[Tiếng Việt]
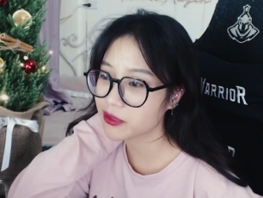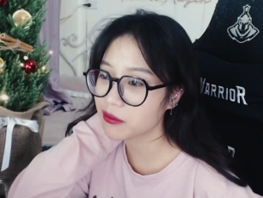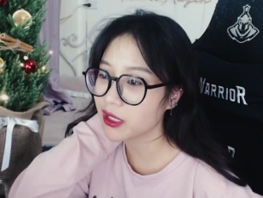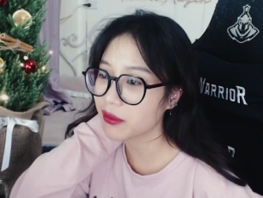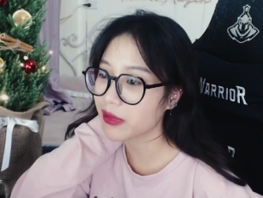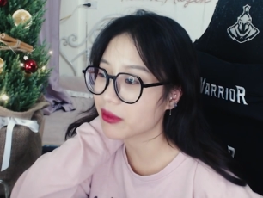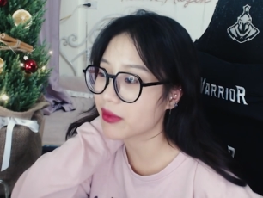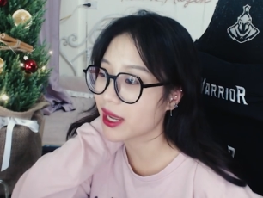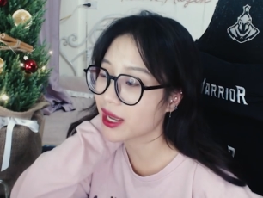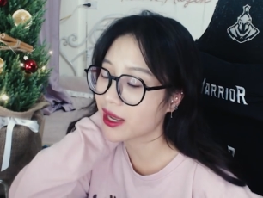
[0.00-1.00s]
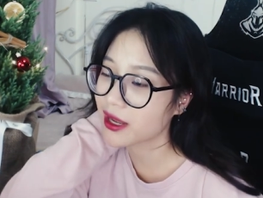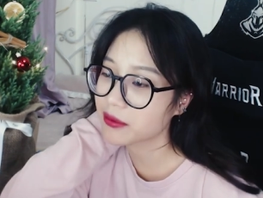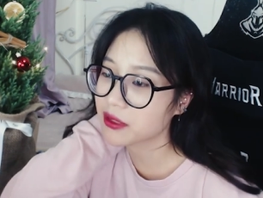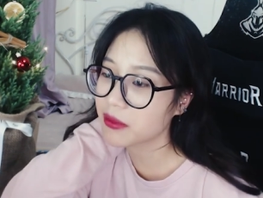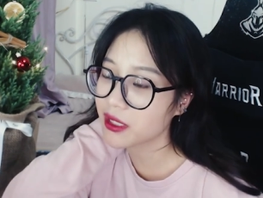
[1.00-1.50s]
sẽ mất hết bạn bè
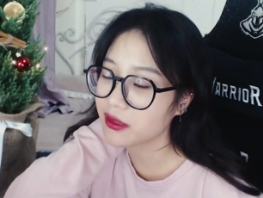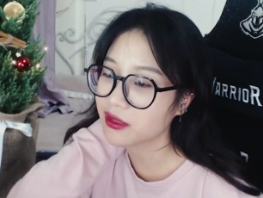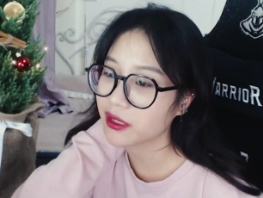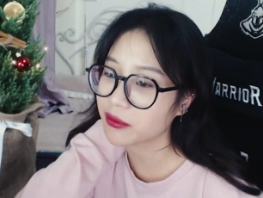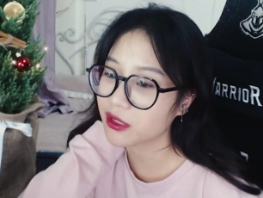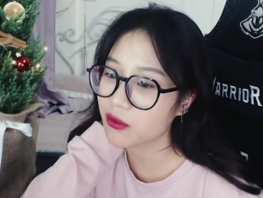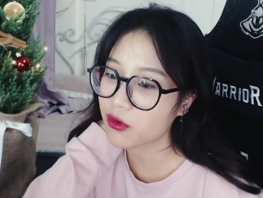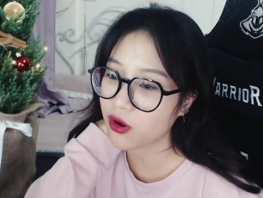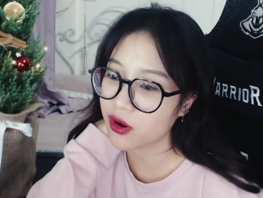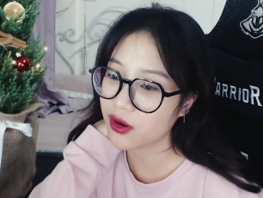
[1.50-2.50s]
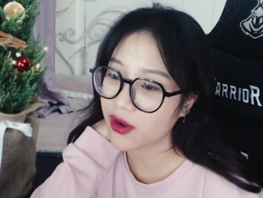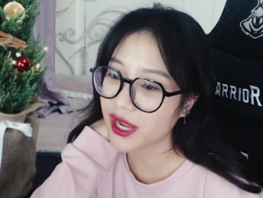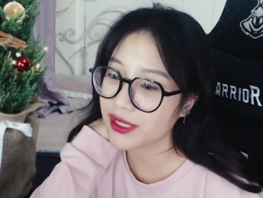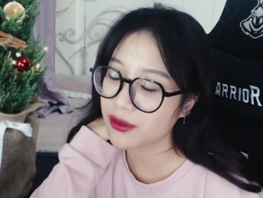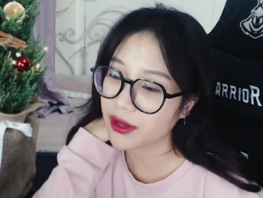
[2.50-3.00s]
em sẽ mất hết em sẽ không có có
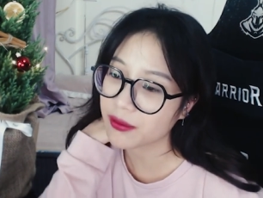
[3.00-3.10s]
ai yêu em